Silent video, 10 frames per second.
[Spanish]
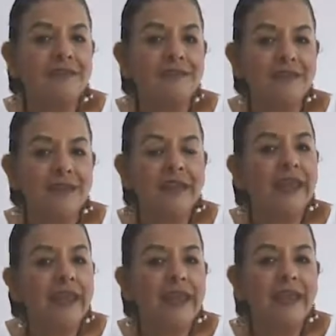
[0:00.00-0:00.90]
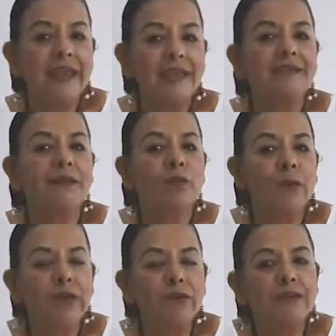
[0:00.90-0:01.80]
Es así que el ser
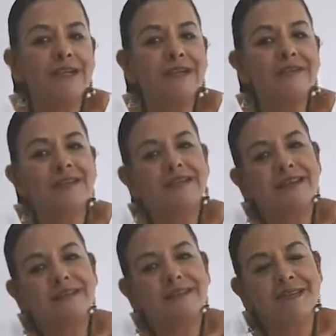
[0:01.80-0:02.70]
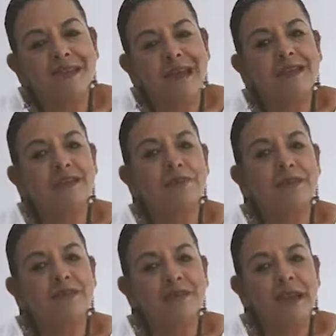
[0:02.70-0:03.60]
humano tiene esa necesidad de
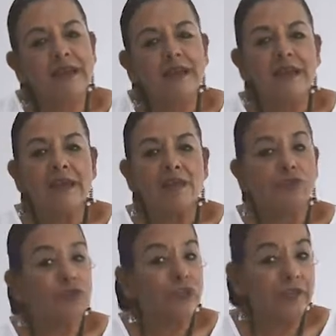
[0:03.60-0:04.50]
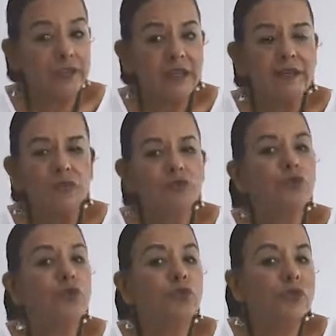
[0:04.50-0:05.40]
expresar su sentir,
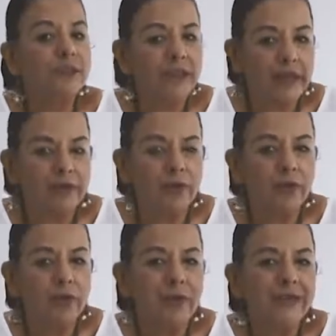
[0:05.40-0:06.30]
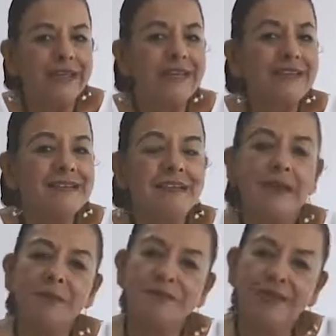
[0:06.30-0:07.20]
su mundo interno. Y es a
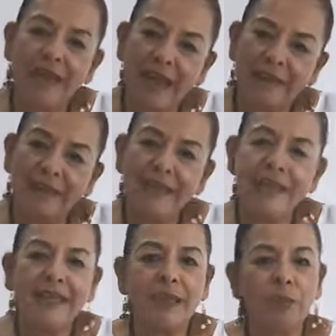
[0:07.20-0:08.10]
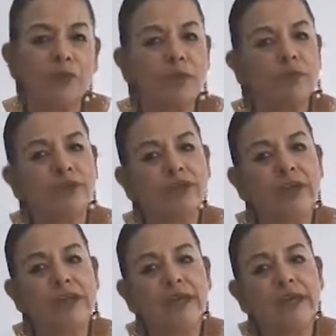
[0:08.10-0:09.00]
través del arte que podemos
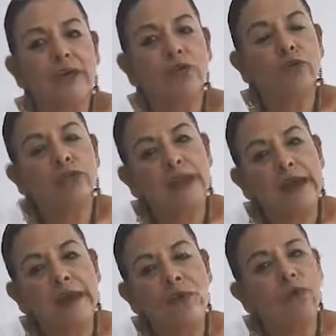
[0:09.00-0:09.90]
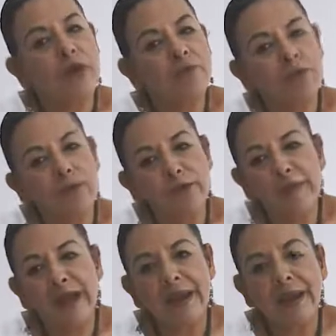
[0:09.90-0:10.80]
encontrar una
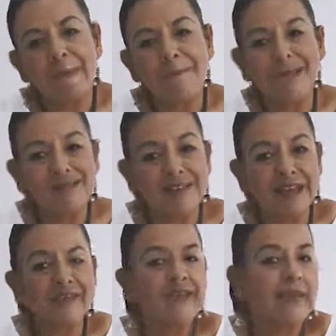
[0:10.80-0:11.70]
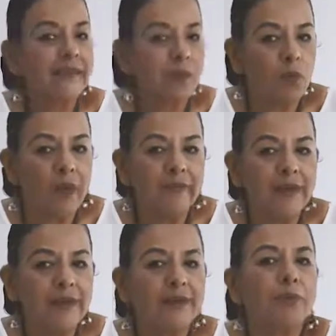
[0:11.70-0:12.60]
forma bastante
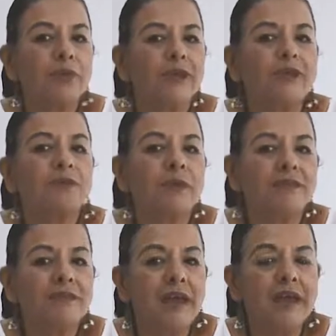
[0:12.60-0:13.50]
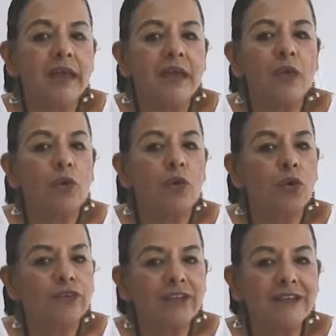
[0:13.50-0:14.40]
adecuada de poder expresar
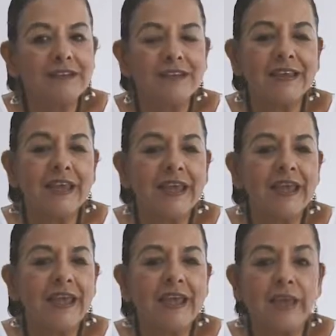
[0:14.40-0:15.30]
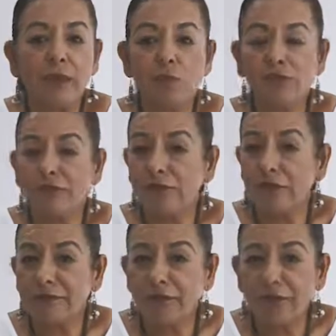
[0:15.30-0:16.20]
cosas que en muchas
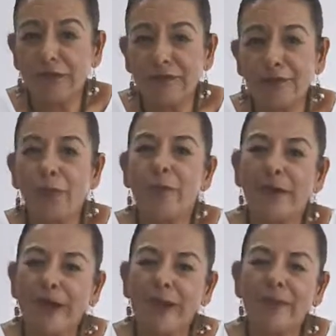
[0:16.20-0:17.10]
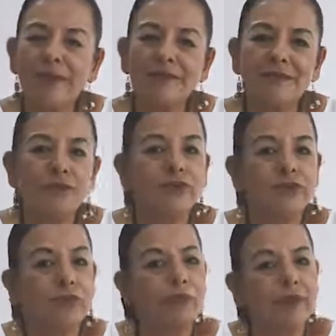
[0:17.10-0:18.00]
ocasiones con palabras no
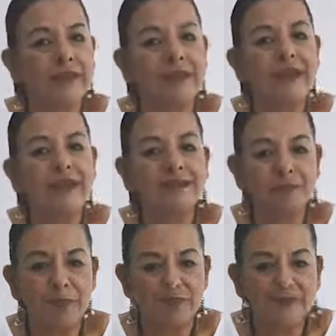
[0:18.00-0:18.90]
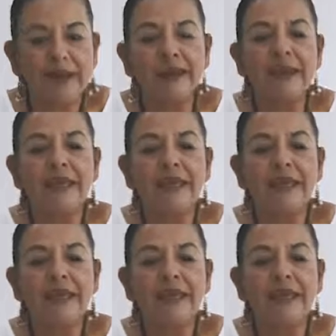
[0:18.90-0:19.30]
se pueden expresar.